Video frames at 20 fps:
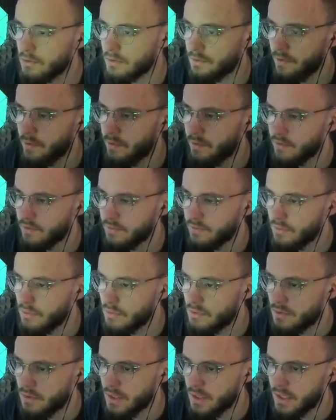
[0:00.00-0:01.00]
auf jeden Fall
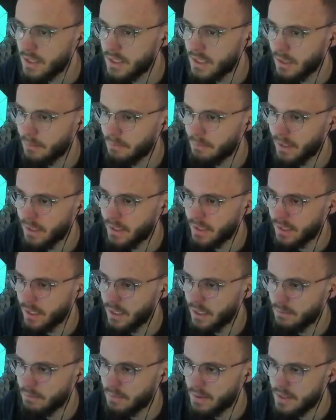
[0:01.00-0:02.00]
funktionieren. Ich habe leider
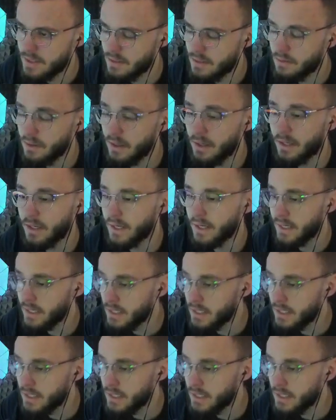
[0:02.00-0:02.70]
keine PSN und leider keine